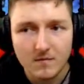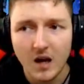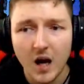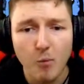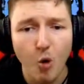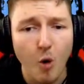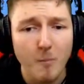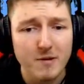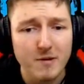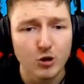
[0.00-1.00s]
Abi
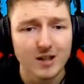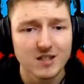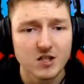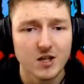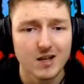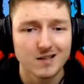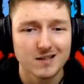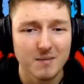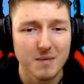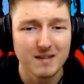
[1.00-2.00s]
15-16 kişi
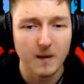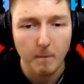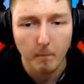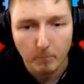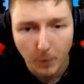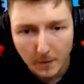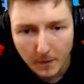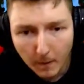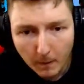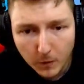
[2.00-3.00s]
arasında ben daha... Dur!
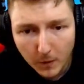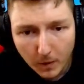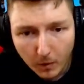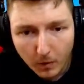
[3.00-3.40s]
Dur!